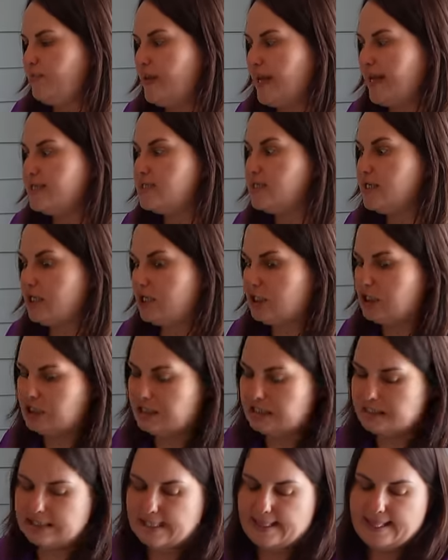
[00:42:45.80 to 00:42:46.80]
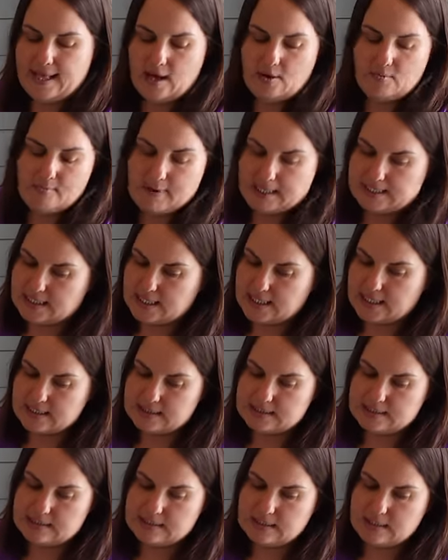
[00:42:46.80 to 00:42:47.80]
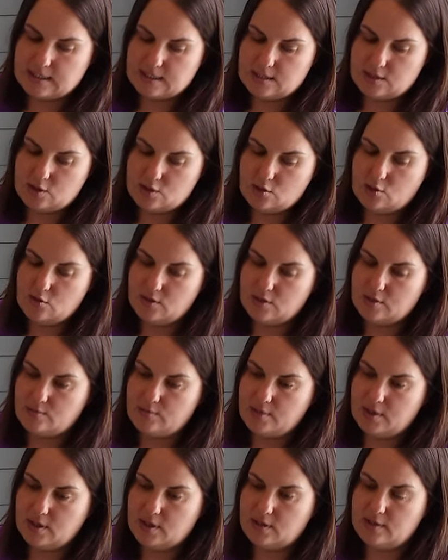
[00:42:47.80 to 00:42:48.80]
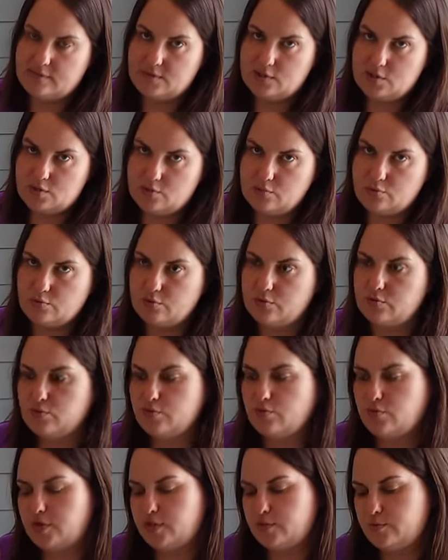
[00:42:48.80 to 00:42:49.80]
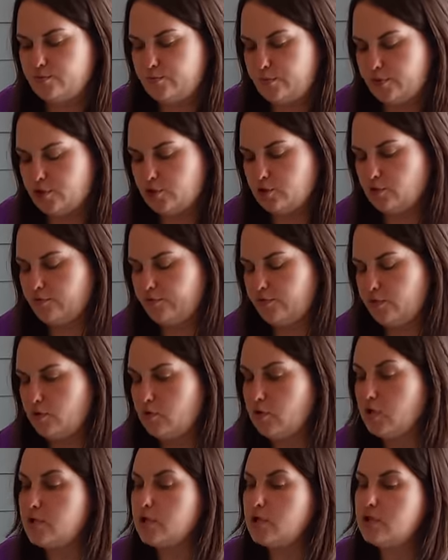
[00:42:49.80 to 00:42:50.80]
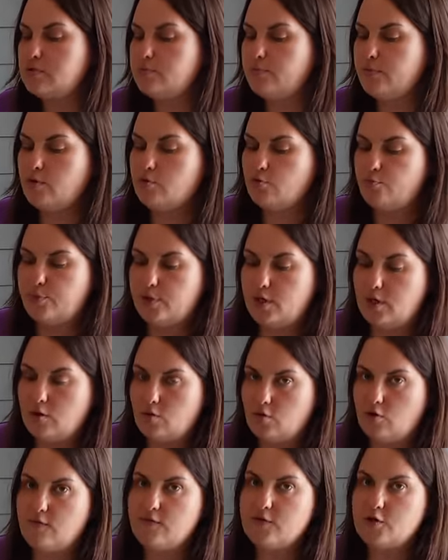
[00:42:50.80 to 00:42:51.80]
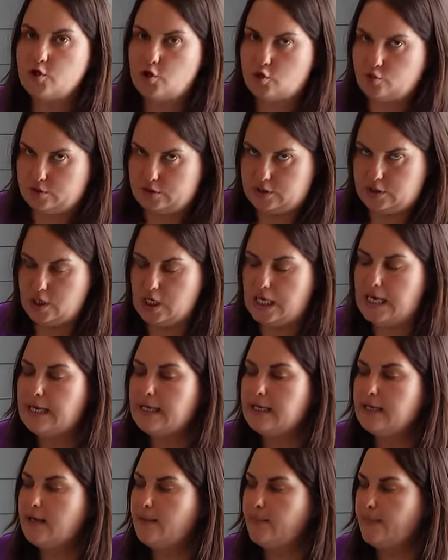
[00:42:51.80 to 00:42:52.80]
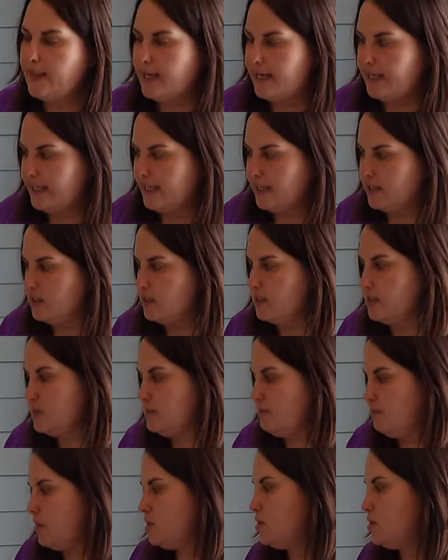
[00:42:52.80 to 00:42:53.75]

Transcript: 5 или 6. Матрас а, долго был Хависунт, он у нас пришел в негодность. Мы купили ховок жесткий на Яндексе,